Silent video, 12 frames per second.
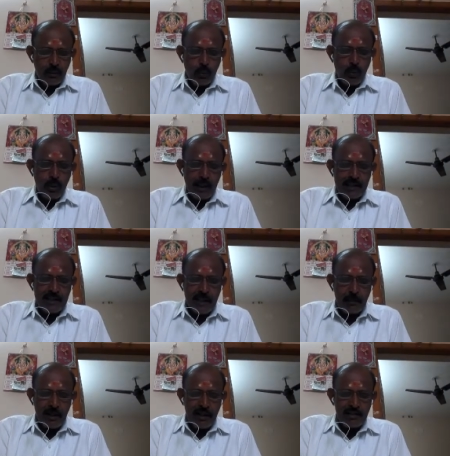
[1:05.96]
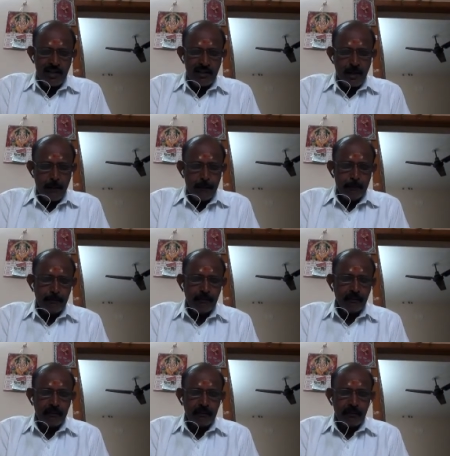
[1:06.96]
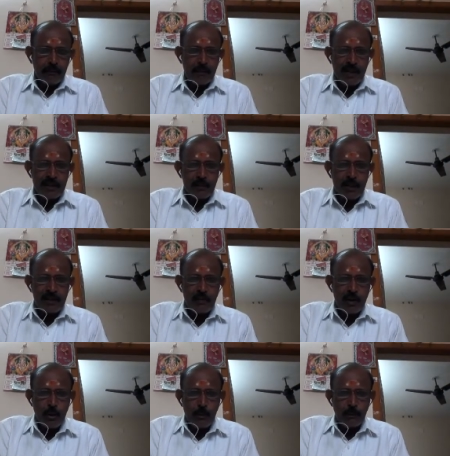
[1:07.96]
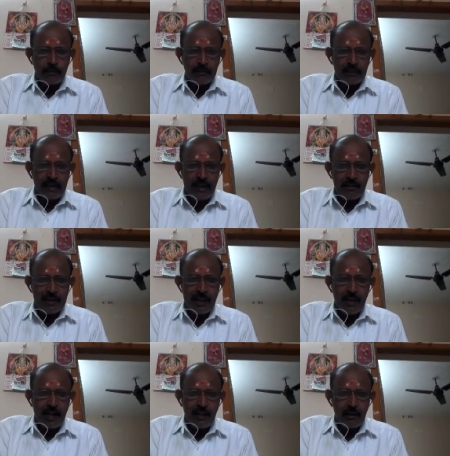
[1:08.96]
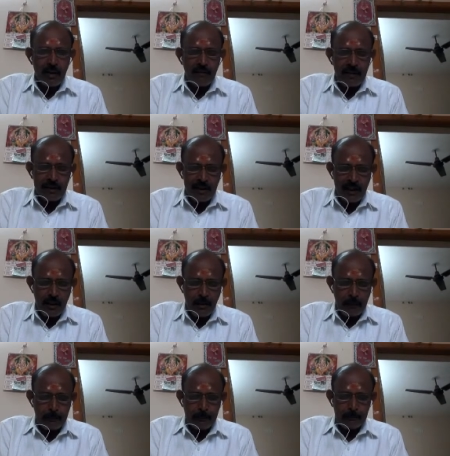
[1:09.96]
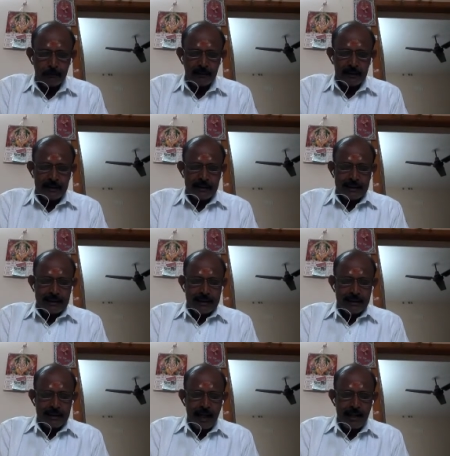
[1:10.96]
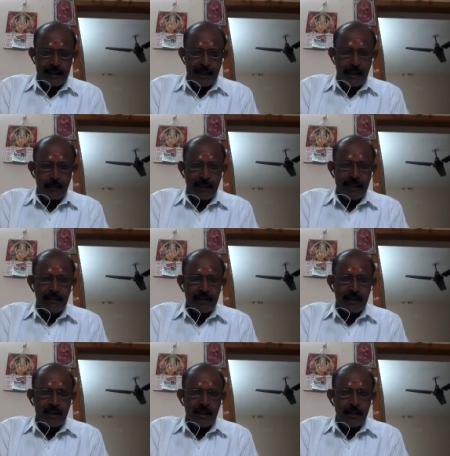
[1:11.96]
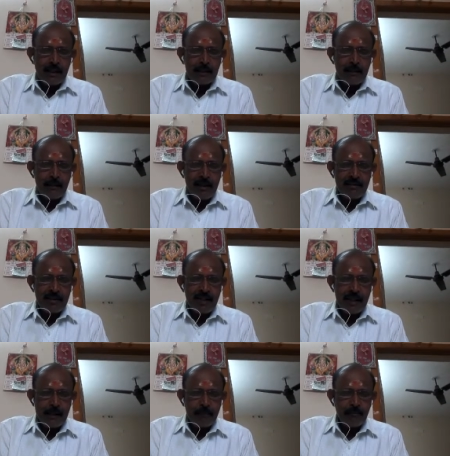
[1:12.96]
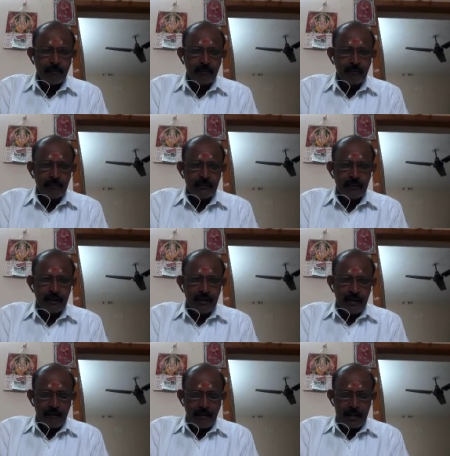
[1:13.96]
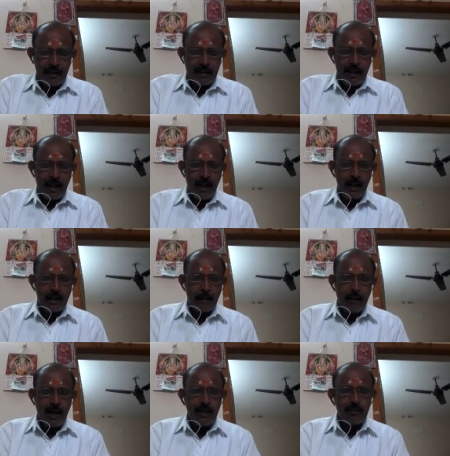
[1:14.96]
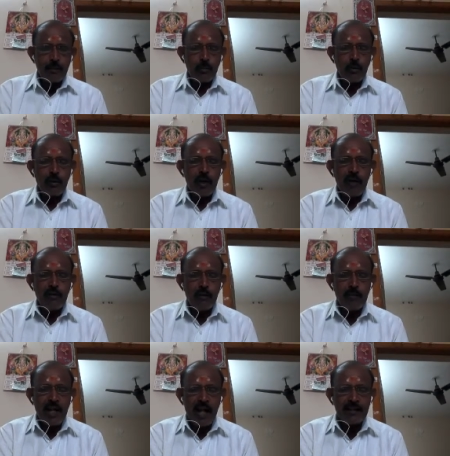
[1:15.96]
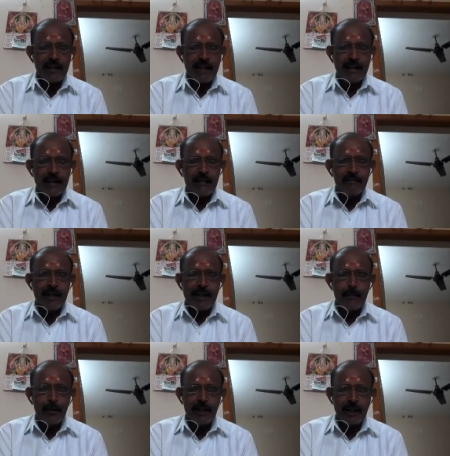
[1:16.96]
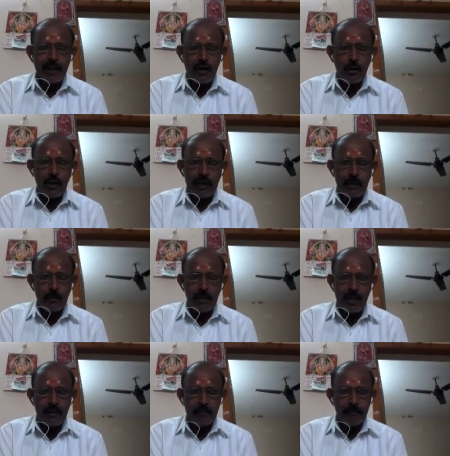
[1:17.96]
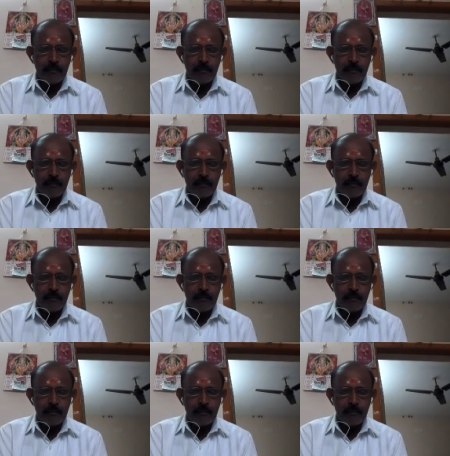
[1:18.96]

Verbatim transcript: உங்கள் ஜென்ம நட்சத்திரம் மாதம் மாதம் வரும் இருபத்தேழு நாளைக்கு ஒருக்கா வந்துக்கிட்டே இருக்கும் ஞாயிற்றுக்கிழமை அன்னைக்கு வந்து அந்த மாதத்தில் வந்ததுன்னா அந்த மாதம் பூராவும் யாத்திரை வெளியே போய்கிட்டே இருக்கும் நிற்க முடியாது